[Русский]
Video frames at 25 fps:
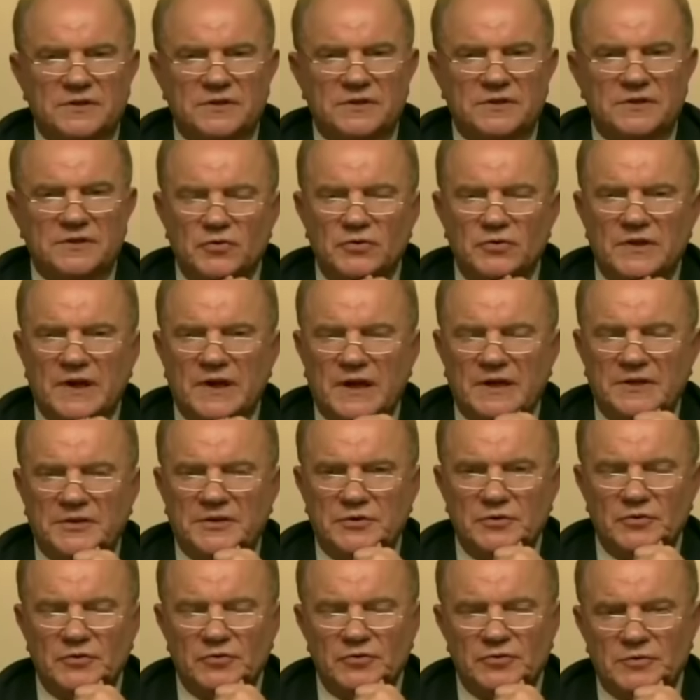удачи и
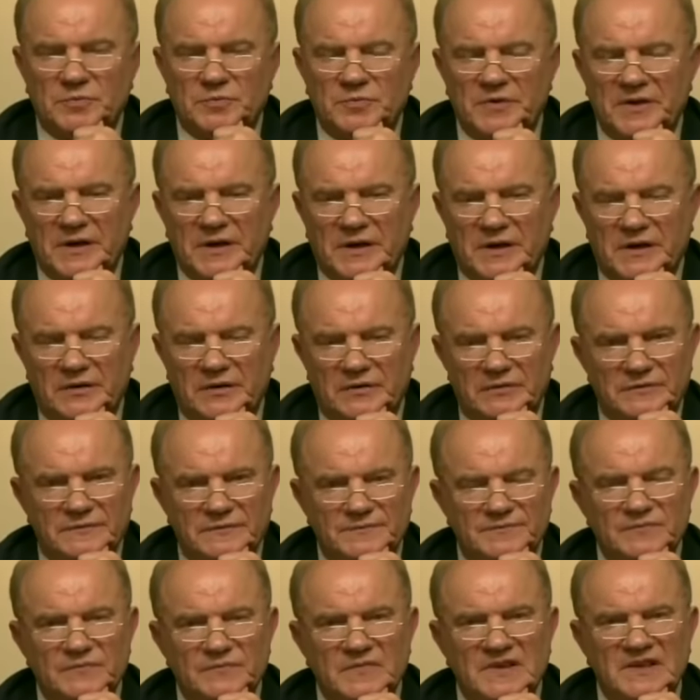успехов.
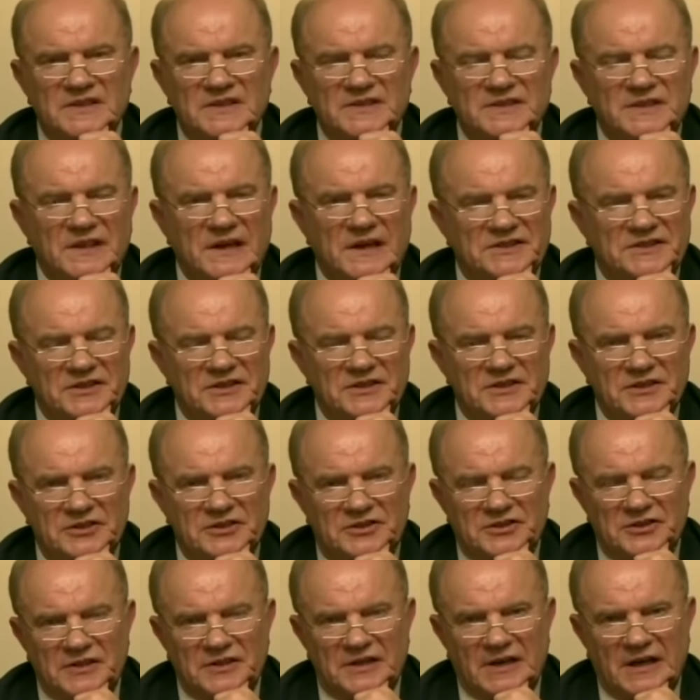Мы, кстати,
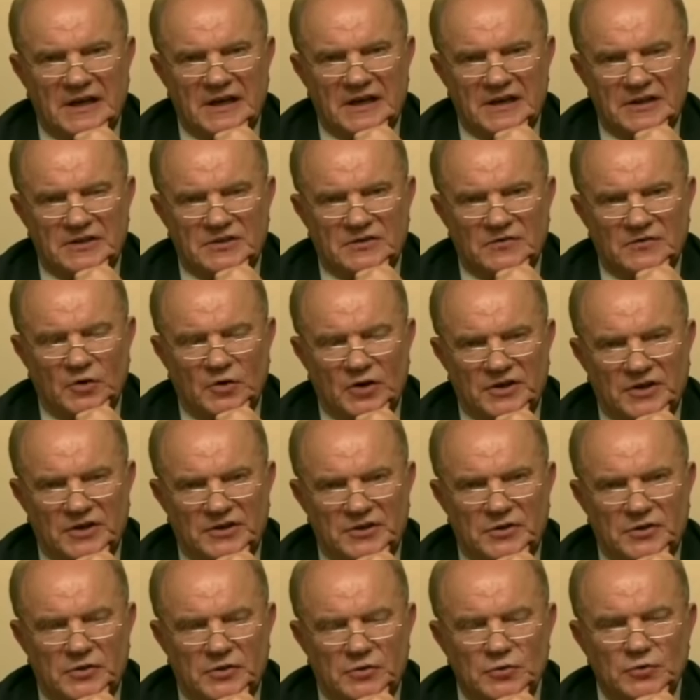начинали
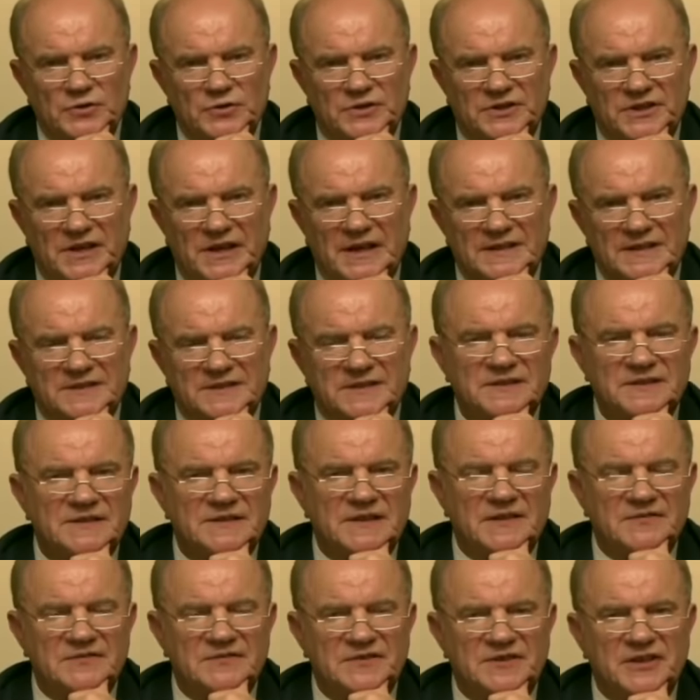творческую часть со
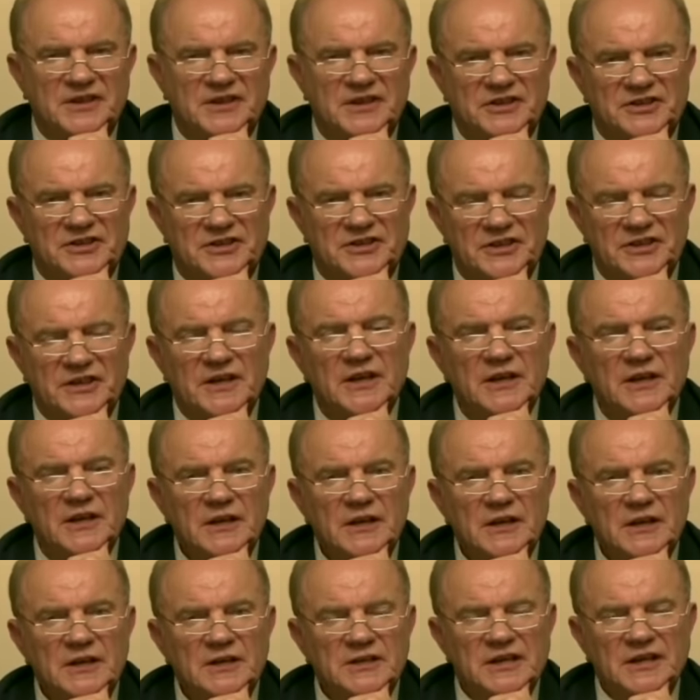встречи
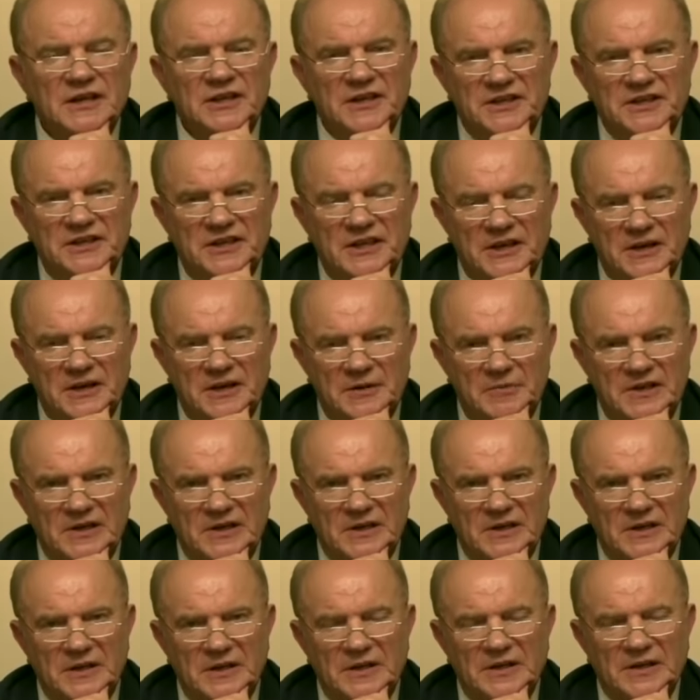с лидерами
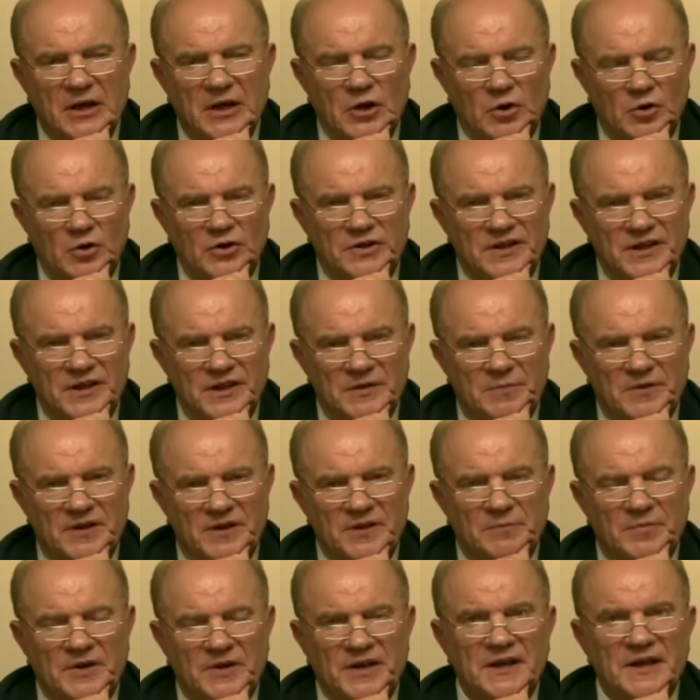народных
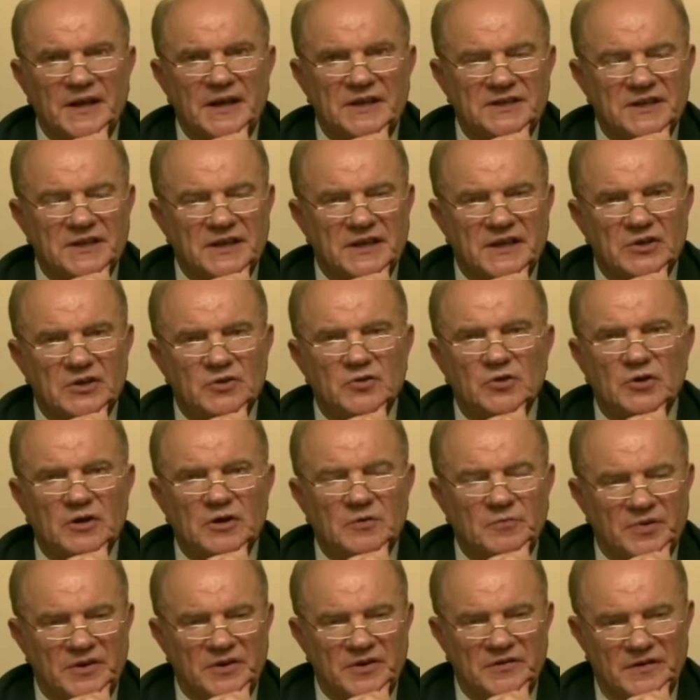предприятий, которые
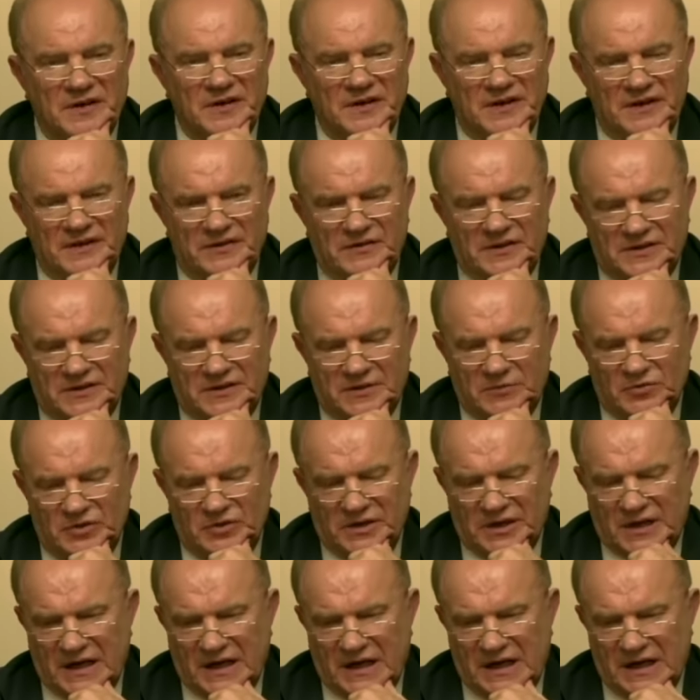провели в этом
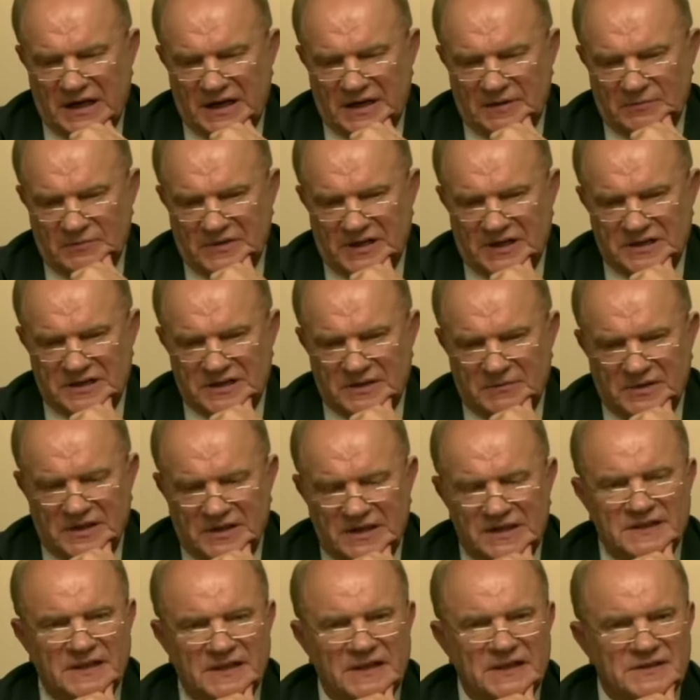уникальном нашем
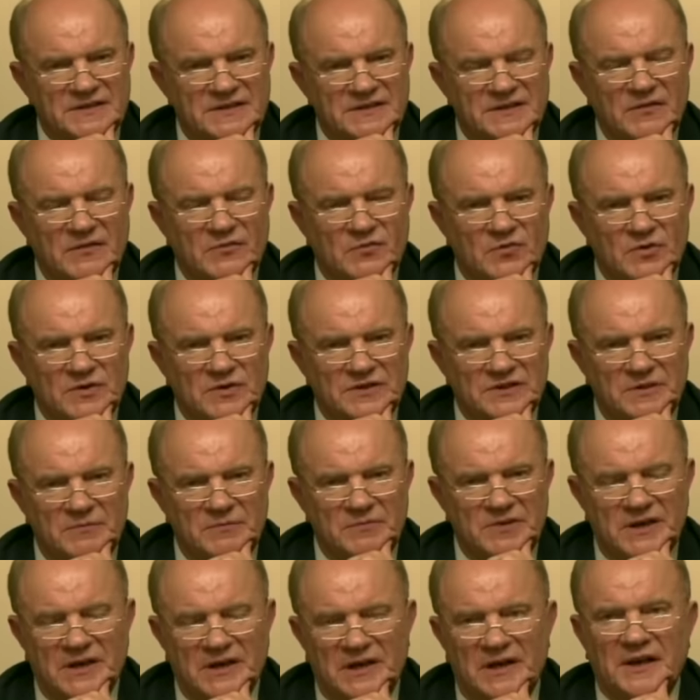хозяйстве совхозе имени
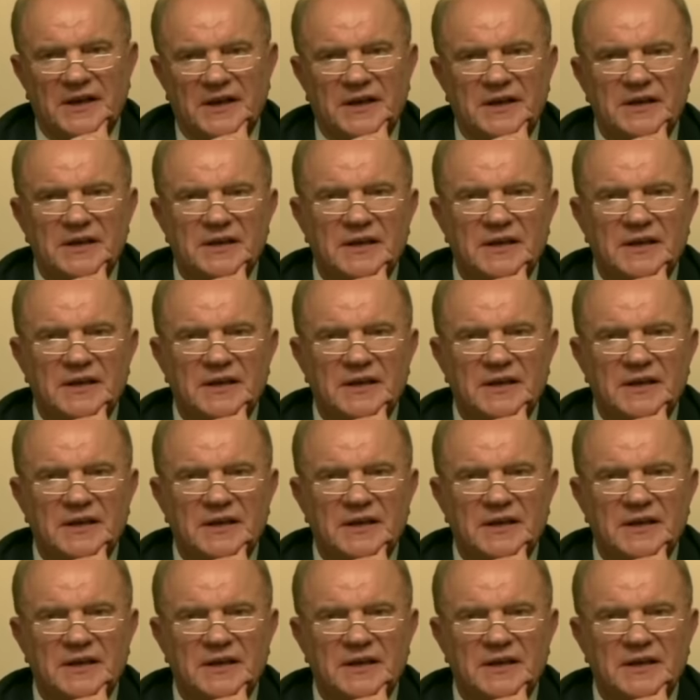Ленина.